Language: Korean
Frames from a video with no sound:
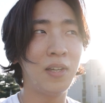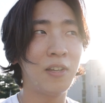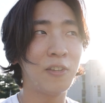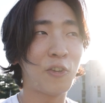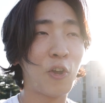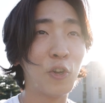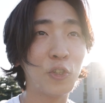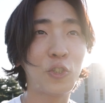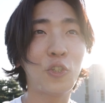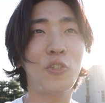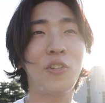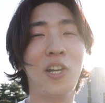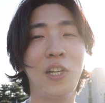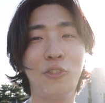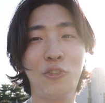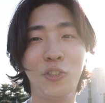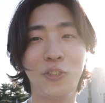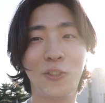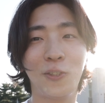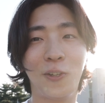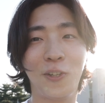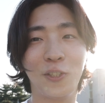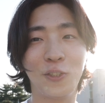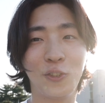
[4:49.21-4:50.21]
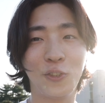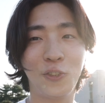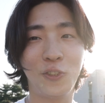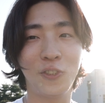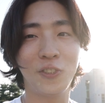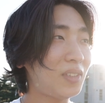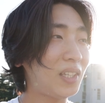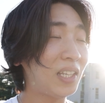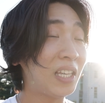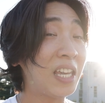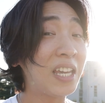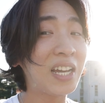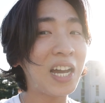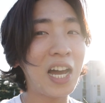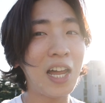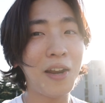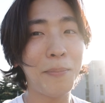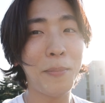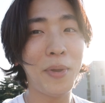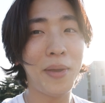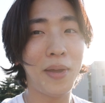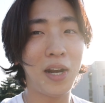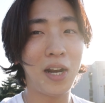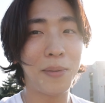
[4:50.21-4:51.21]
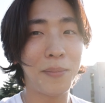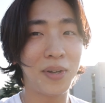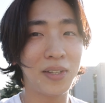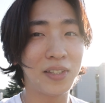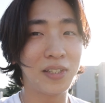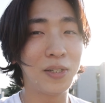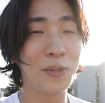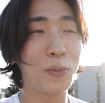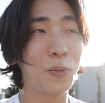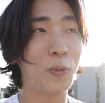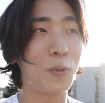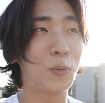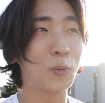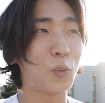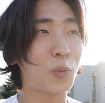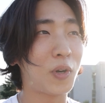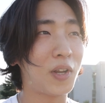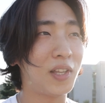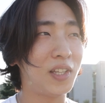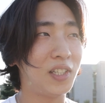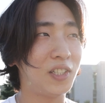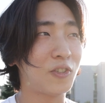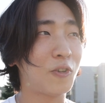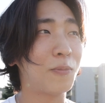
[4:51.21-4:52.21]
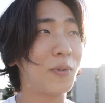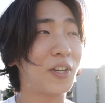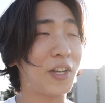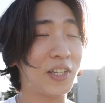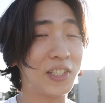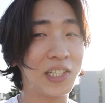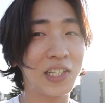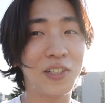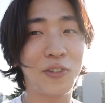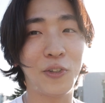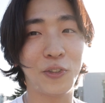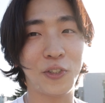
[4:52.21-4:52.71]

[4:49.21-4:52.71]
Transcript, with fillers: 결정을 할 수 있어가지고 이 카메라만 들고 돌아다니 정말 괜찮은